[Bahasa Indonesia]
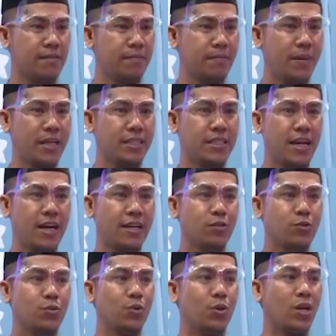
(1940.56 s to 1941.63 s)
bacaan
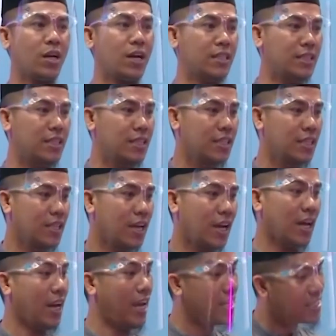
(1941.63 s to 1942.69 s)
surat
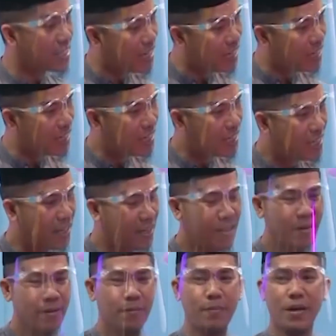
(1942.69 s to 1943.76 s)
Al-Asr.
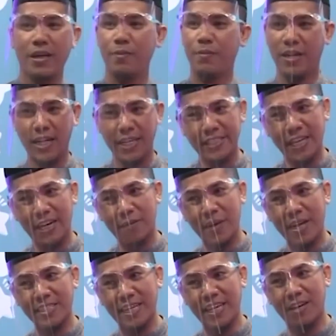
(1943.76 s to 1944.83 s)
Bagaimana cara
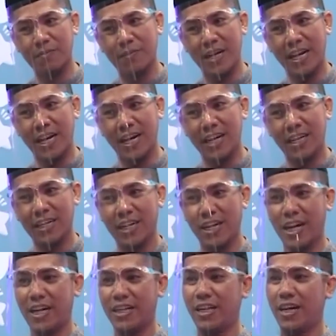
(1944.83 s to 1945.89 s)
baca yang benar?
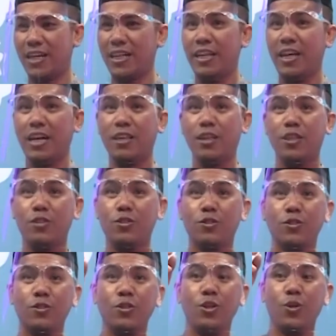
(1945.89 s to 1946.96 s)
Adik-adik yang di,
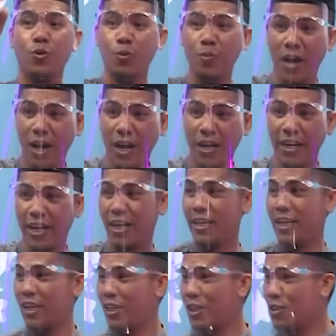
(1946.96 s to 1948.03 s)
di rumah dengan
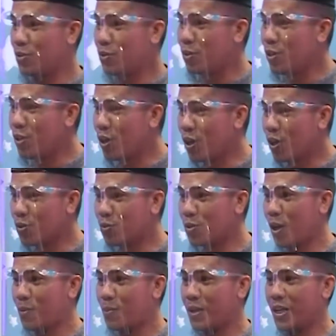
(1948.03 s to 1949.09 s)
yang di studio
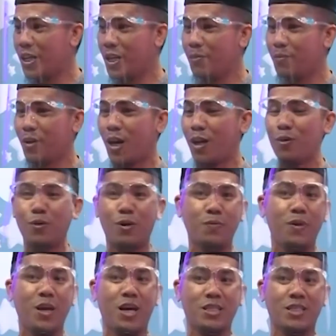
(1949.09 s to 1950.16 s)
sudah mengirimkan luar
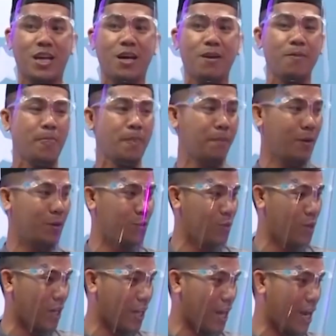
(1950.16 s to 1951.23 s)
biasa. Begitu
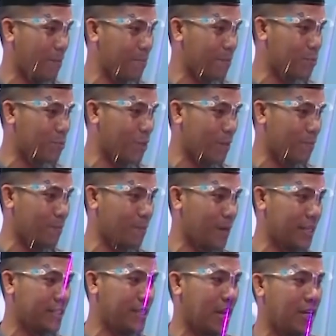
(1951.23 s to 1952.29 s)
juga Kak Habib sudah
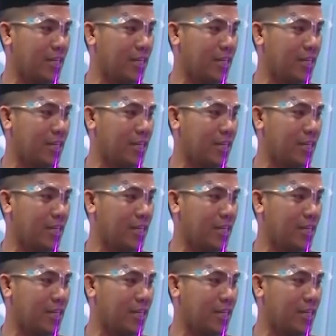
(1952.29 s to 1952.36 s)
membaca.